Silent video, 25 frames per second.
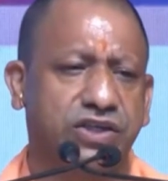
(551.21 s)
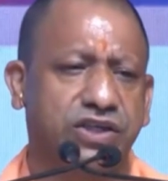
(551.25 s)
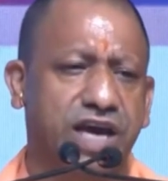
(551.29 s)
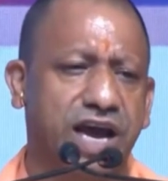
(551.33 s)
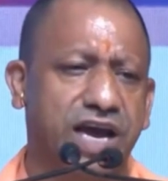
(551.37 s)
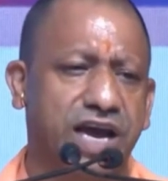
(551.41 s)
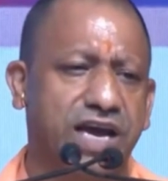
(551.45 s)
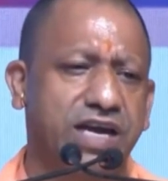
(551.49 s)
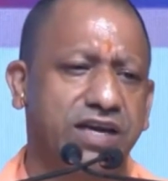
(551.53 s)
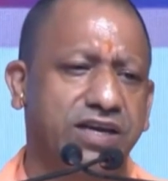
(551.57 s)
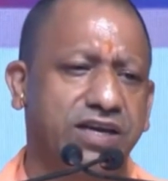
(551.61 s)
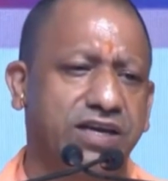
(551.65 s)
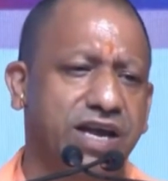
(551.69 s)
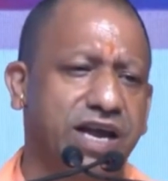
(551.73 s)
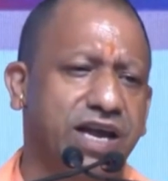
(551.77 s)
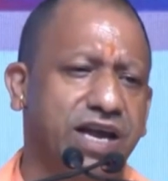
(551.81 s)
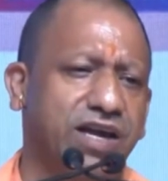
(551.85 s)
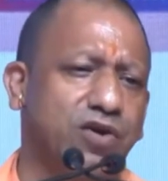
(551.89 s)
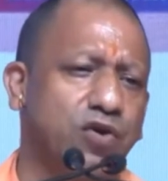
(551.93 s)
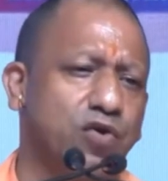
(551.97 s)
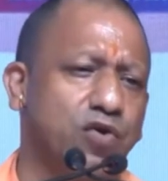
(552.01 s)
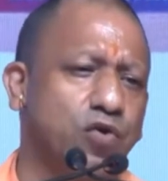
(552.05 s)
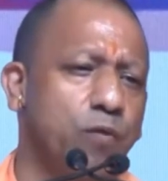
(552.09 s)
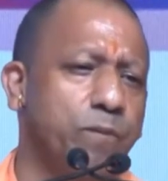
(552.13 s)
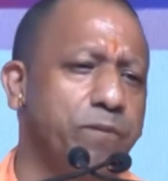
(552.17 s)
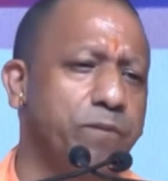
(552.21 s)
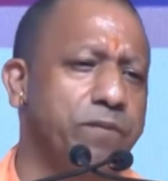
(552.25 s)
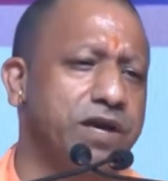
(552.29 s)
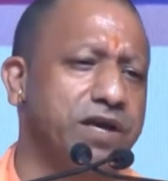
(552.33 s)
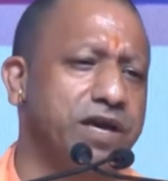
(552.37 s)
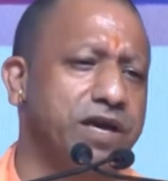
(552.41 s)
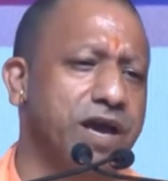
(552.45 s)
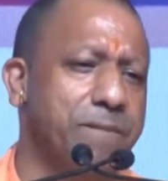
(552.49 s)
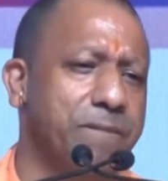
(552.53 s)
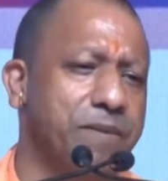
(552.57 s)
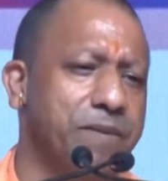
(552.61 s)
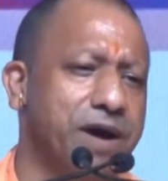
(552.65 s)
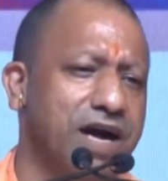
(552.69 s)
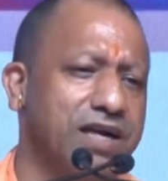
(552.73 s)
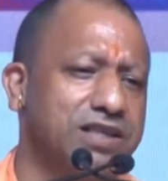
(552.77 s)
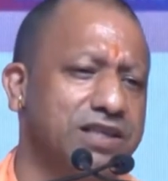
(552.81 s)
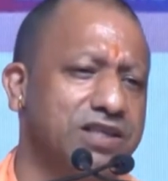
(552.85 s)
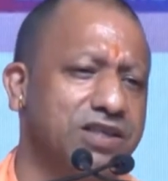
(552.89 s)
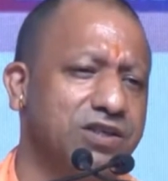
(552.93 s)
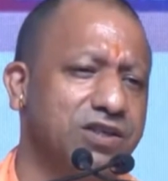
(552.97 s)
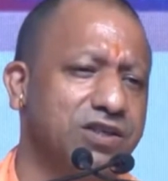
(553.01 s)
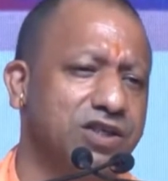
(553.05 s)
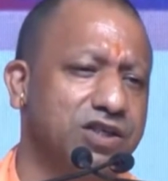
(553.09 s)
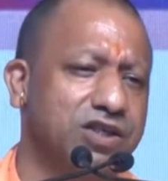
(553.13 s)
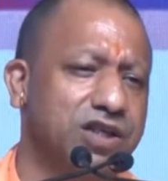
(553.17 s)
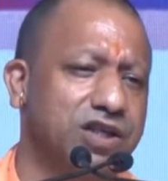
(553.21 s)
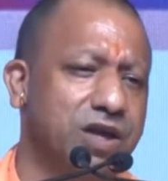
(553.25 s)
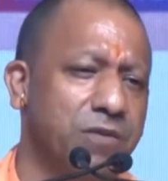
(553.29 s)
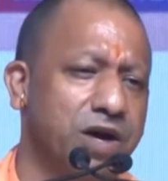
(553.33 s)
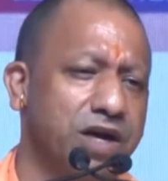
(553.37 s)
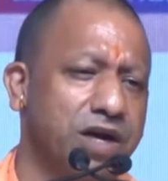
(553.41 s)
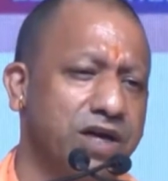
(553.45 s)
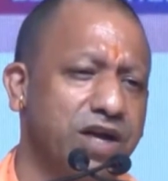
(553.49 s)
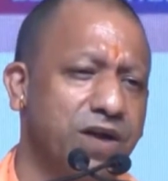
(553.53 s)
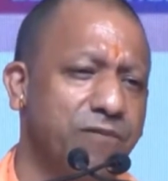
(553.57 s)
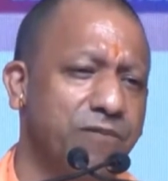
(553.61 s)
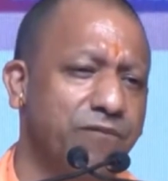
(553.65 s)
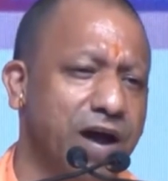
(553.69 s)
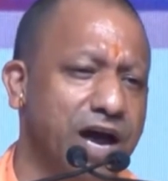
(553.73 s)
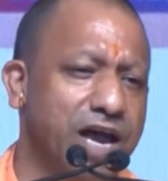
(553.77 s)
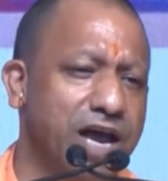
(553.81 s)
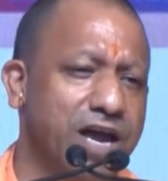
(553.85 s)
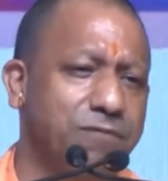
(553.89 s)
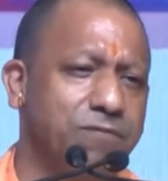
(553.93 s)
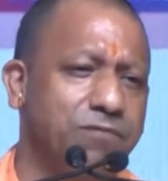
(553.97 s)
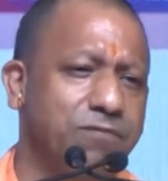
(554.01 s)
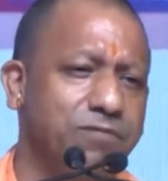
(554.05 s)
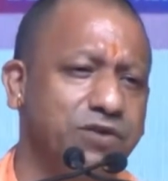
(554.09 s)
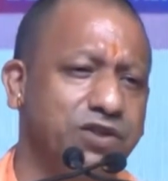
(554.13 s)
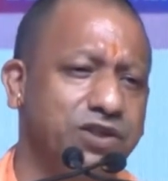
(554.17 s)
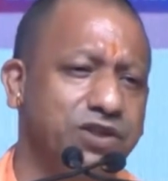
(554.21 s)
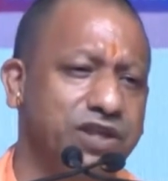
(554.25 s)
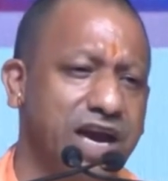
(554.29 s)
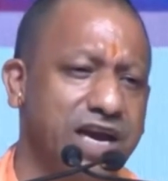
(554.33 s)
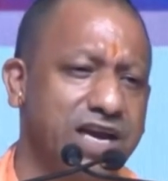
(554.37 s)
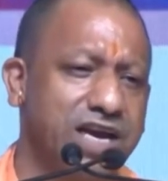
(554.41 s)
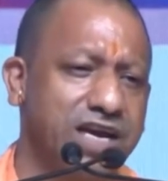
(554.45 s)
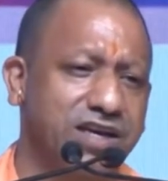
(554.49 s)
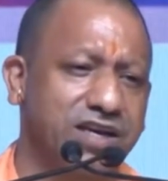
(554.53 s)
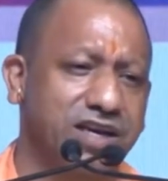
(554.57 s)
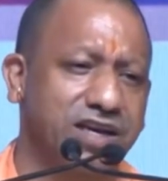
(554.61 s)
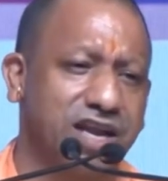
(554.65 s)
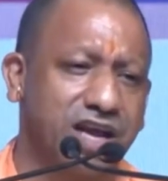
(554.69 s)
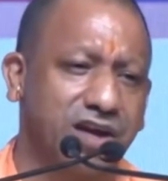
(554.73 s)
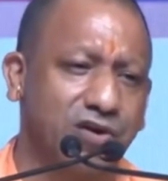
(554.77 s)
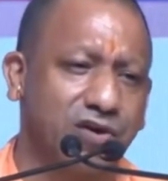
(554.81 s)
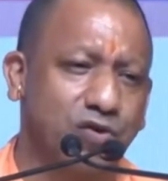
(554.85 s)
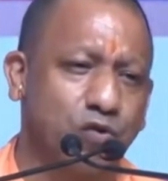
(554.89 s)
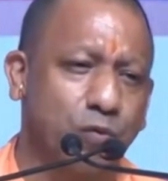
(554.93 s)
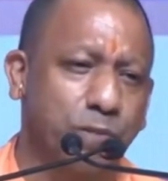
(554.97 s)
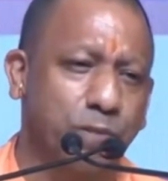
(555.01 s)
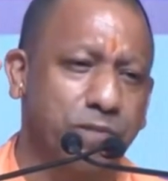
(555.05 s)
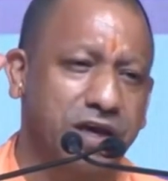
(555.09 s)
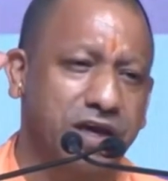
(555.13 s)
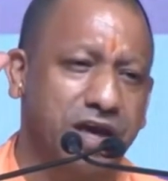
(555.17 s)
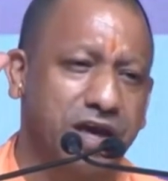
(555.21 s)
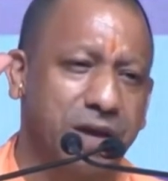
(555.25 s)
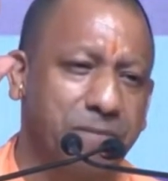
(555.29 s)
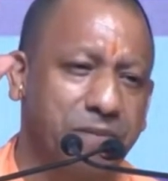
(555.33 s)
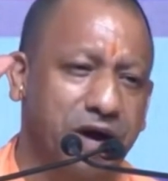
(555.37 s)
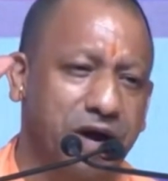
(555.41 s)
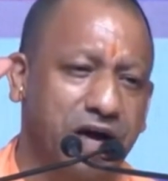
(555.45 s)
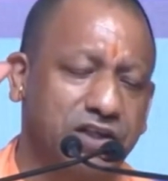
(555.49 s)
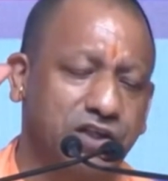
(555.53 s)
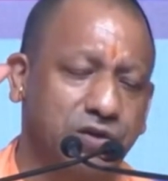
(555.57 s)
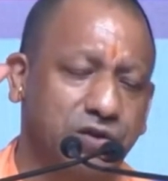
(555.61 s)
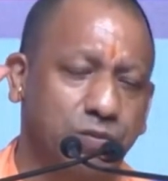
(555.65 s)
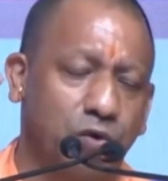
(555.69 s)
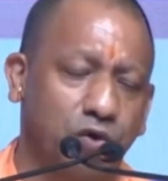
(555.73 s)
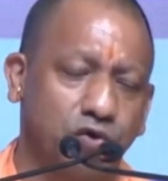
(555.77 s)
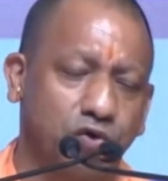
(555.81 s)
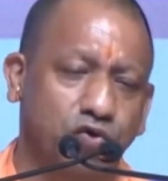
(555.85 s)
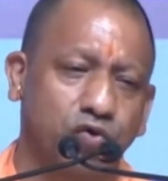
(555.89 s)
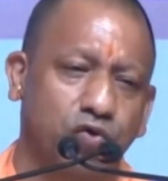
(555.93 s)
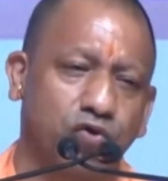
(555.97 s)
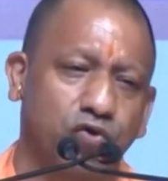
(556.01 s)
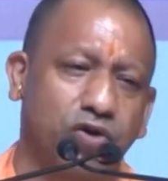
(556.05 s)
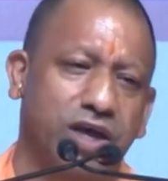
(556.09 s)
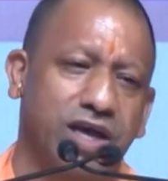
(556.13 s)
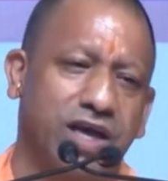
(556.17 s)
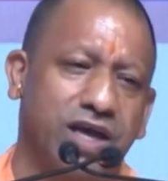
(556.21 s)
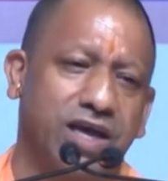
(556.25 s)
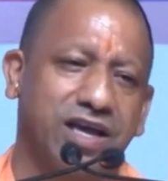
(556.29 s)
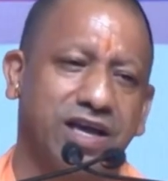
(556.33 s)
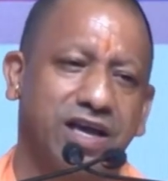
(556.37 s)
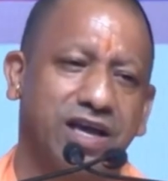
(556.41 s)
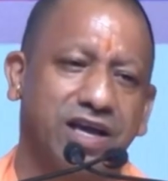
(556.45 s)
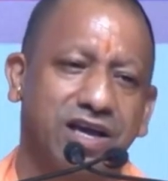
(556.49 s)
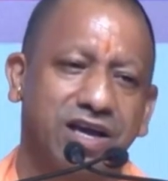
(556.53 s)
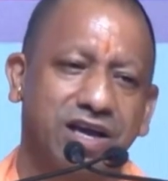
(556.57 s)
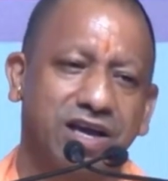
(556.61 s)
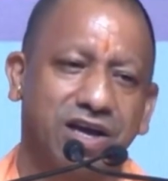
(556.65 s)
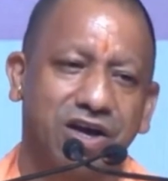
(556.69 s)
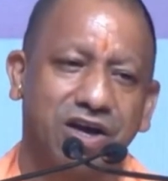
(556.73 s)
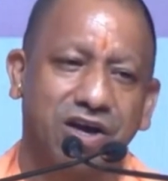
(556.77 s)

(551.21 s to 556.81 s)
जीआई टैग यूपी के पास 75 जीआई टैग यूपी के पास मौजूद हैं